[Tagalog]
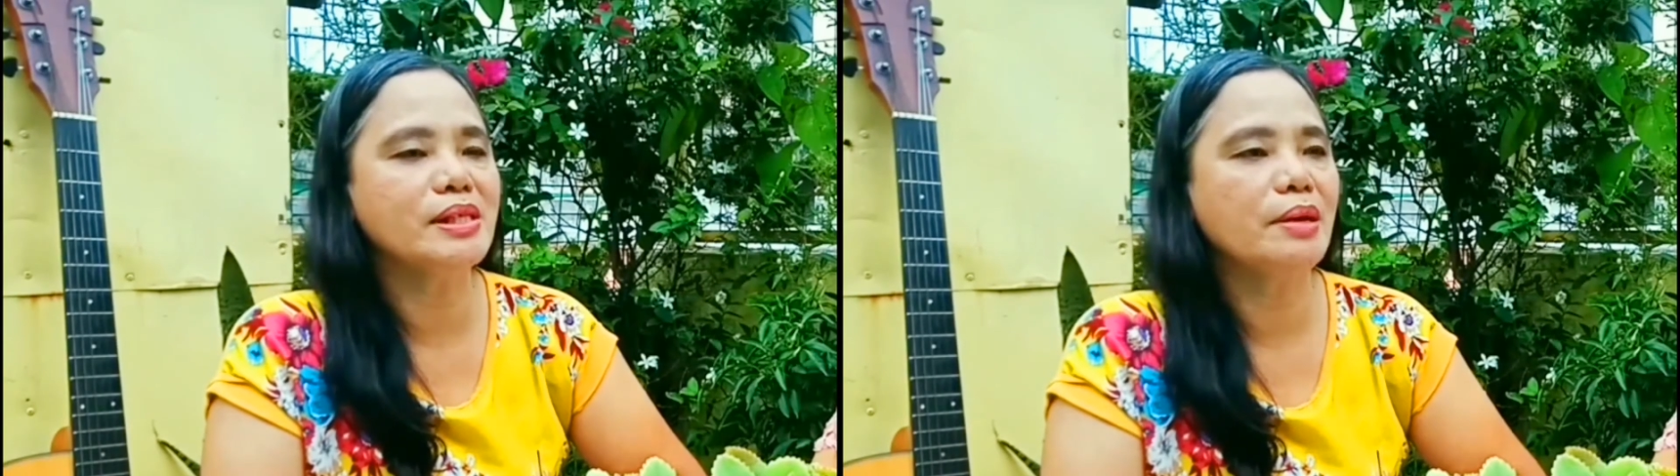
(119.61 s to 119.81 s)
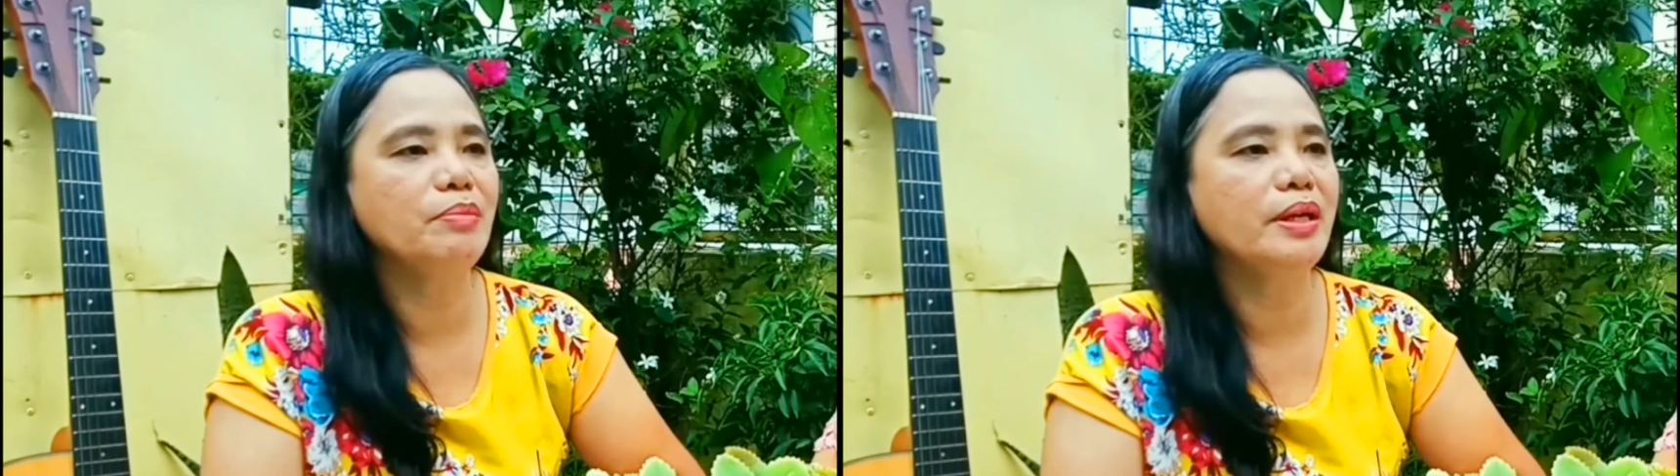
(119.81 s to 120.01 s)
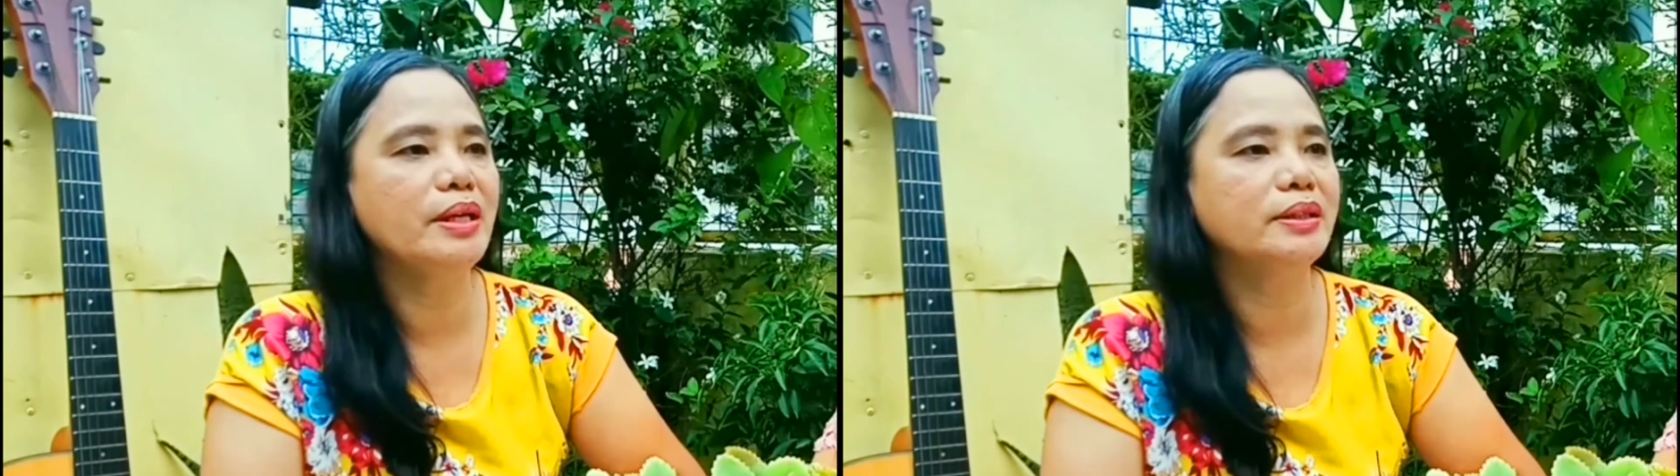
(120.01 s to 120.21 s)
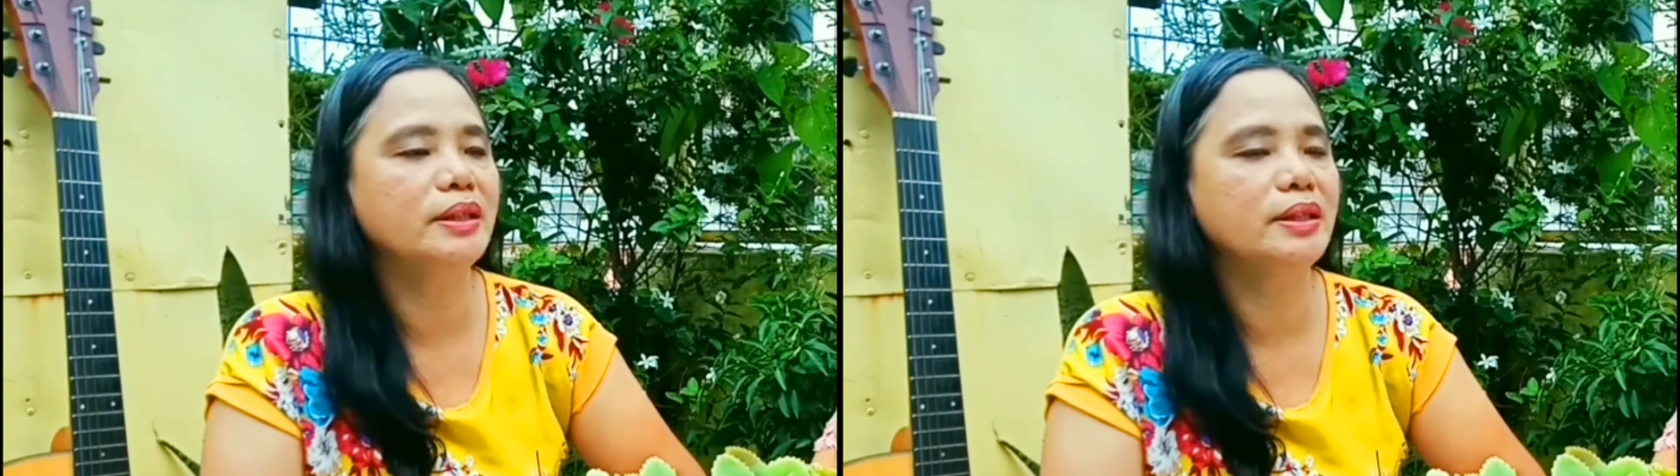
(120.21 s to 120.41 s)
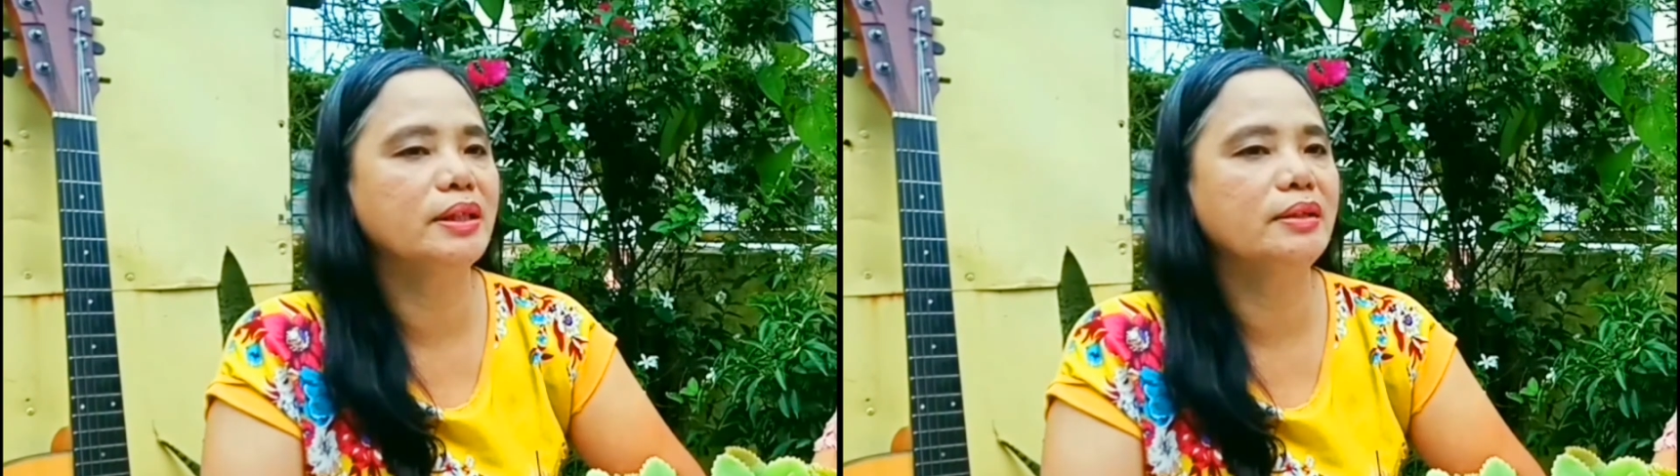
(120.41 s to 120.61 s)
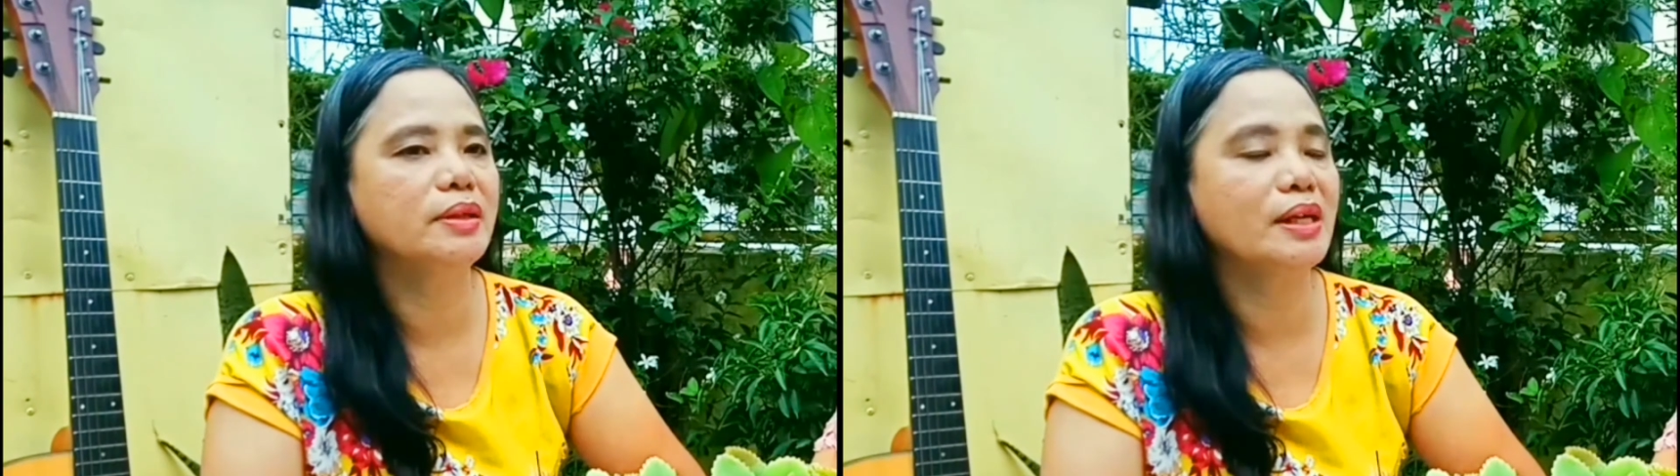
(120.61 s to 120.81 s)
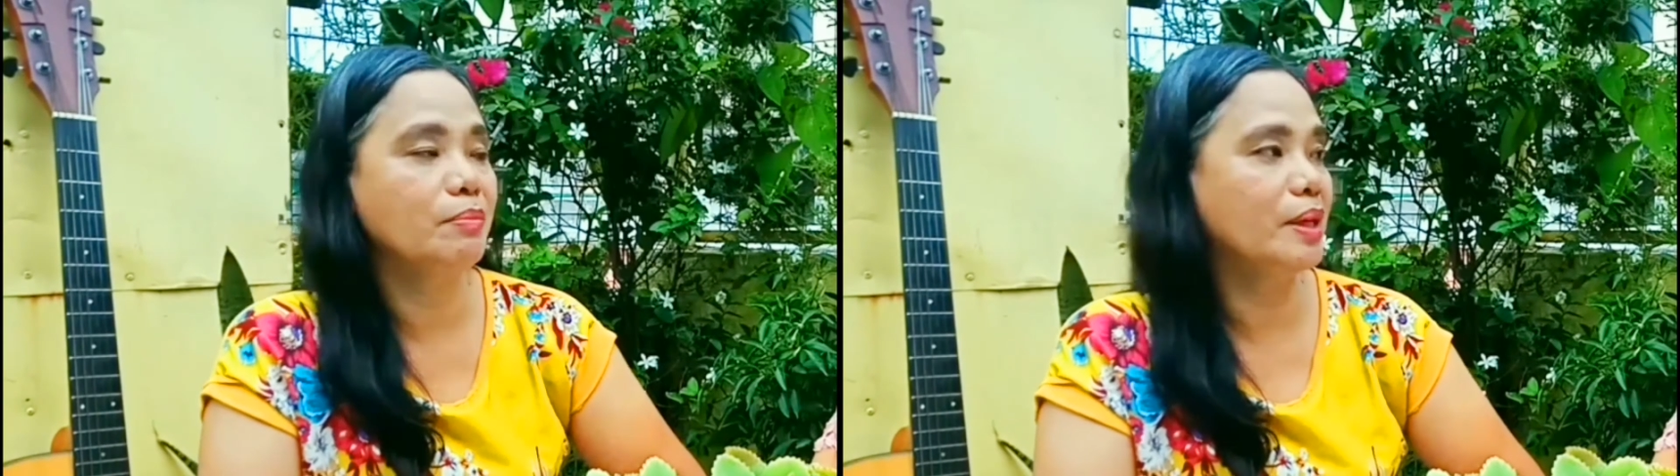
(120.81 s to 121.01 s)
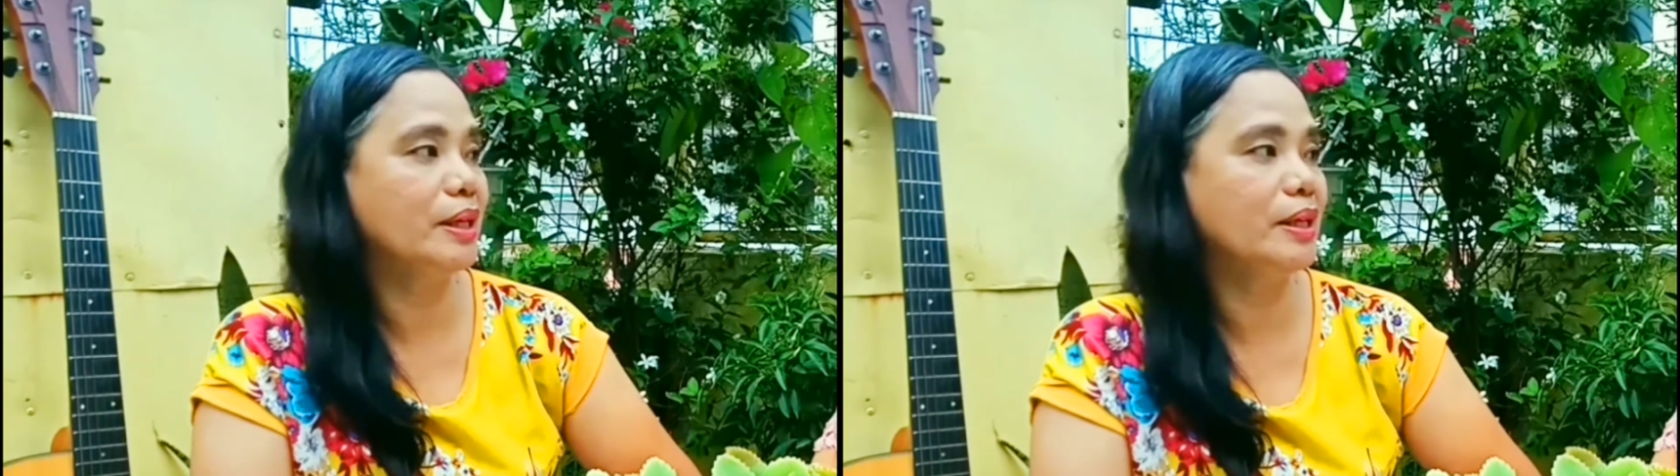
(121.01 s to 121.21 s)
masasabi natin